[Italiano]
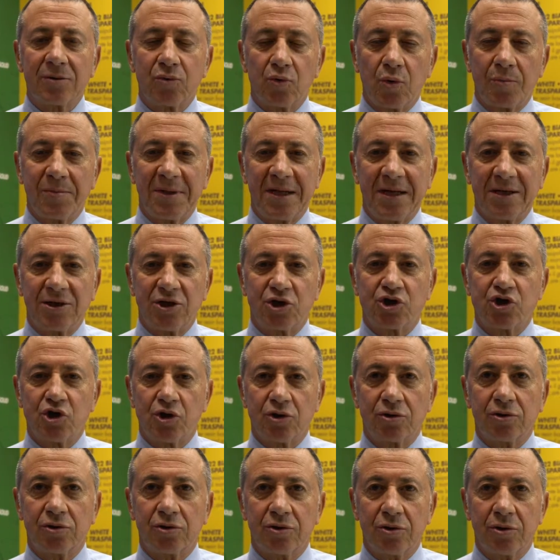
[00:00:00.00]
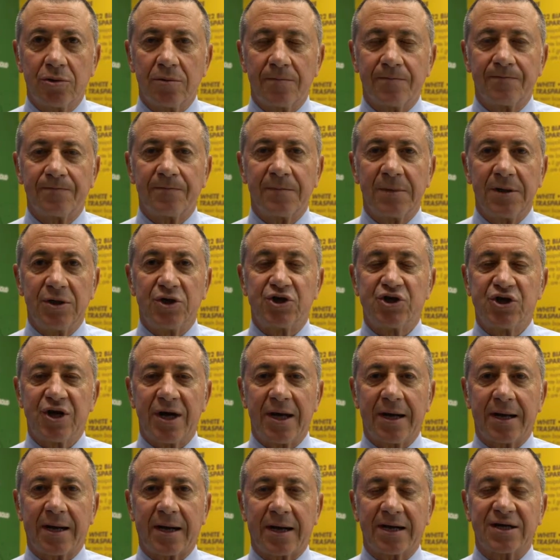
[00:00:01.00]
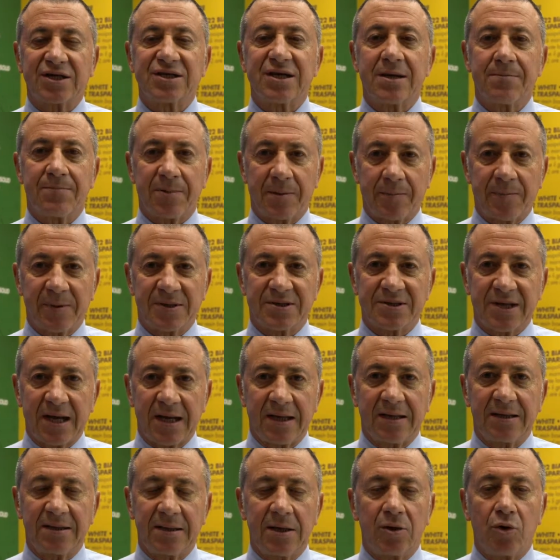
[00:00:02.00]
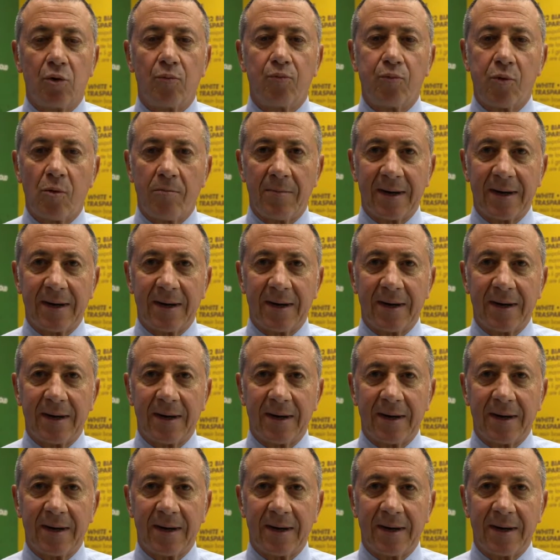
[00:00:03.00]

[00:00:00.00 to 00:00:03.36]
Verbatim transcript: 2018, ICR sempre presente, non può